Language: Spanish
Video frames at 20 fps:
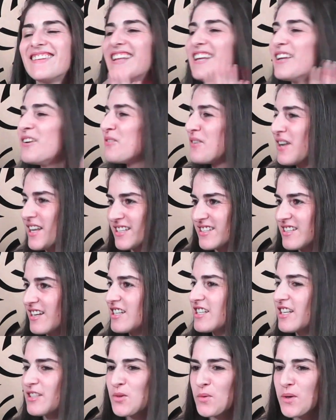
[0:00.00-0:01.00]
Tienen un extra,
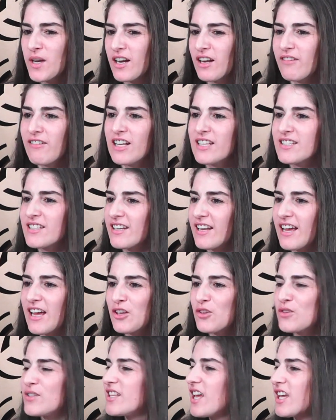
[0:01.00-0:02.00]
ellas suben arriba del
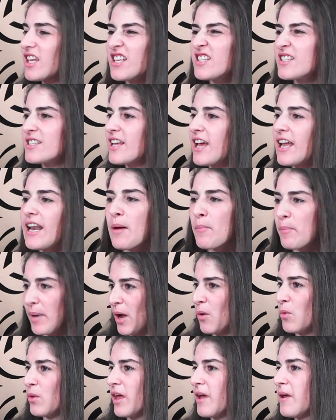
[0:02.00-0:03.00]
escenario y sea quien sea la
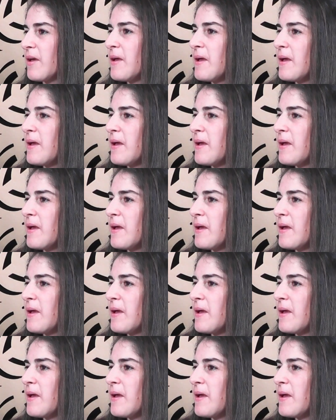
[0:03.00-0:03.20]
aplaude.